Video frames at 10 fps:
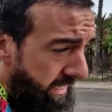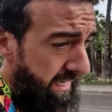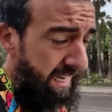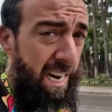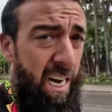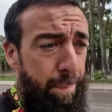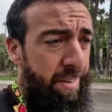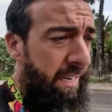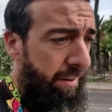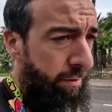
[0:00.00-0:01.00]
y ya en la
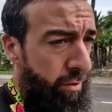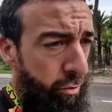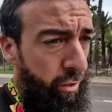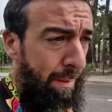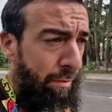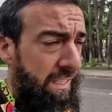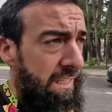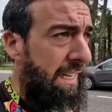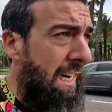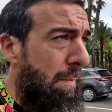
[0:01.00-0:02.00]
aplicación, hoy que hemos
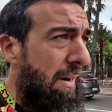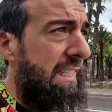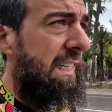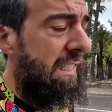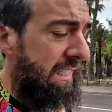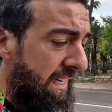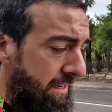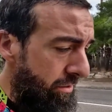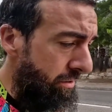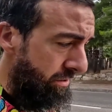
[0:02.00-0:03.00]
entrenado más en
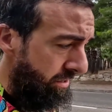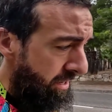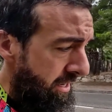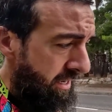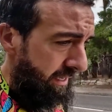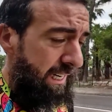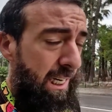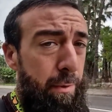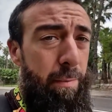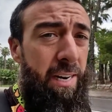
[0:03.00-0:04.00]
serio, sí
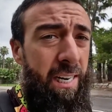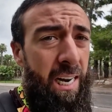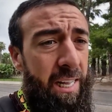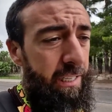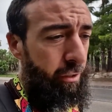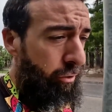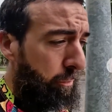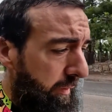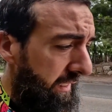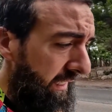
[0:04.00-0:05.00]
que me marca la
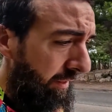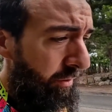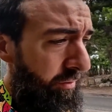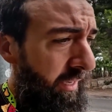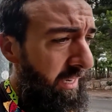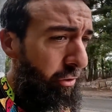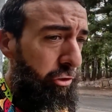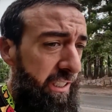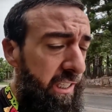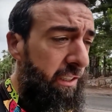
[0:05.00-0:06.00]
descompensación de
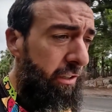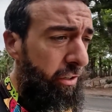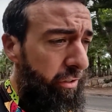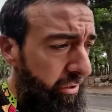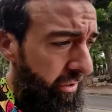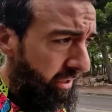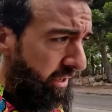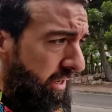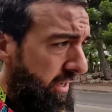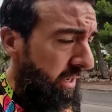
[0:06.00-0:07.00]
los isquios
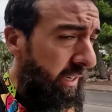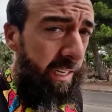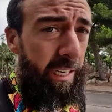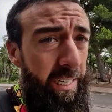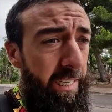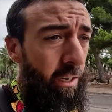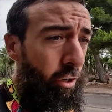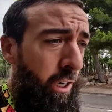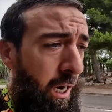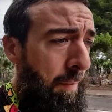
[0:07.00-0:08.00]
y,
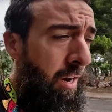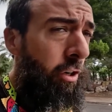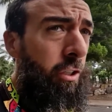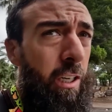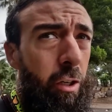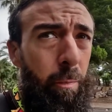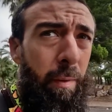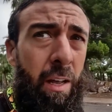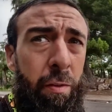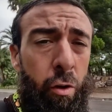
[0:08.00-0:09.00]
los gemelos en
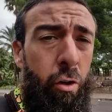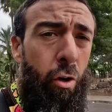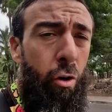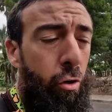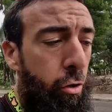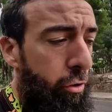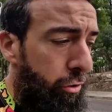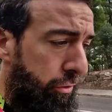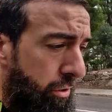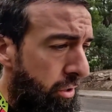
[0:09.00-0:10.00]
comparación con
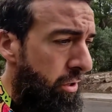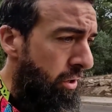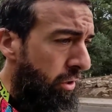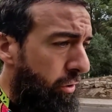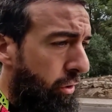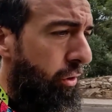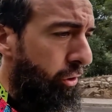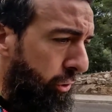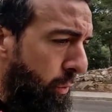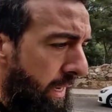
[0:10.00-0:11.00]
los, con
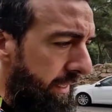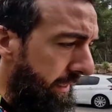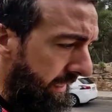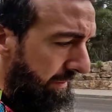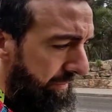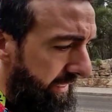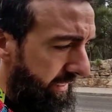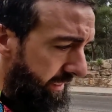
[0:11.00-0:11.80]
los cuádriceps.